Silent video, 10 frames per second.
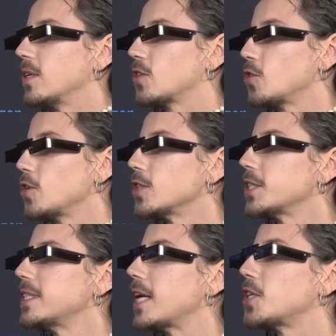to nie
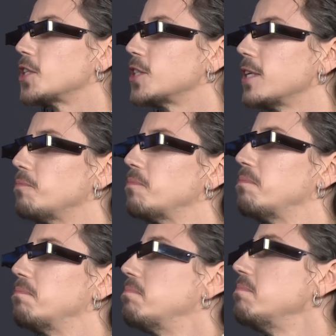oznacza, że
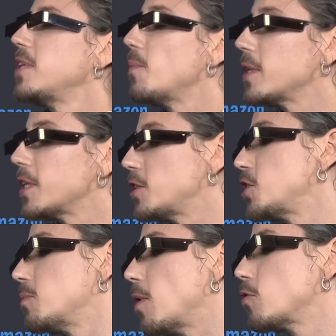nie będę
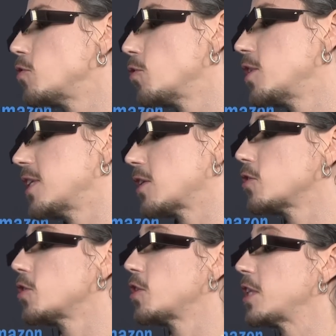trzymał kciuki za to,
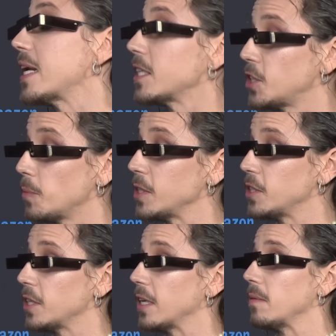co teraz się
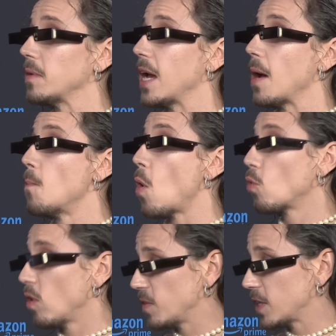będzie
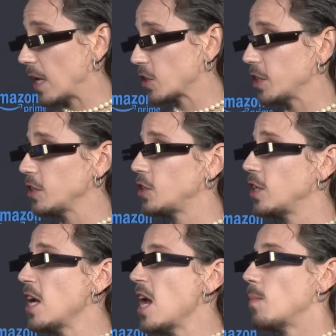mogło wydarzyć.
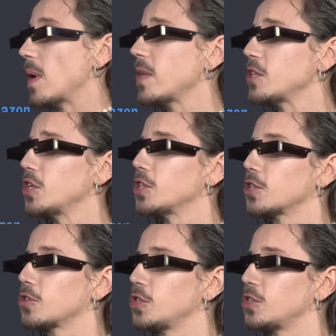Mam nadzieję, że
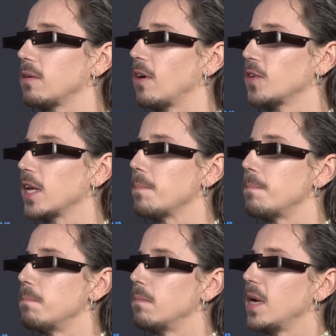ktoś o wiele
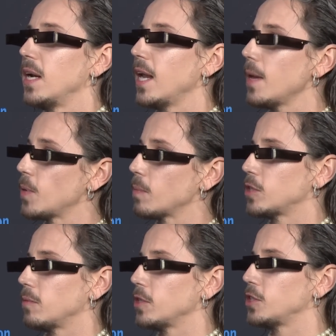lepiej
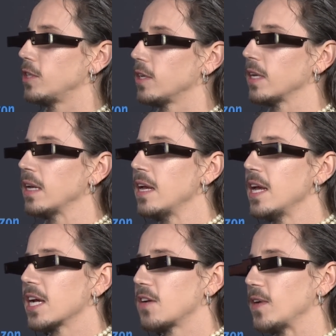przemyśli
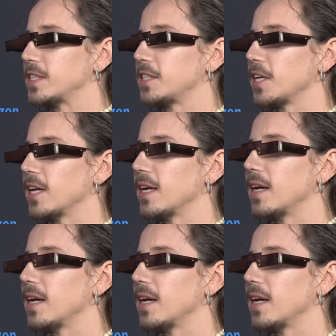kwestię